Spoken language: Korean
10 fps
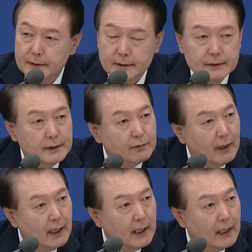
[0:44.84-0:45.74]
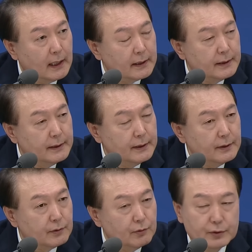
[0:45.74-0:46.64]
의과학
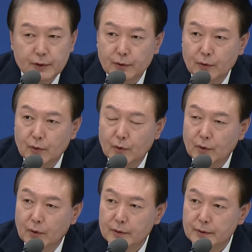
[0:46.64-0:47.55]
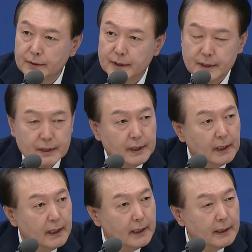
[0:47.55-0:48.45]
또 의료 어떤
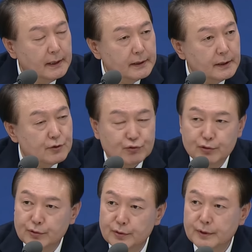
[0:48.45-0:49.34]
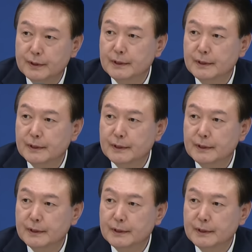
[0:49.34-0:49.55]
기기의 기술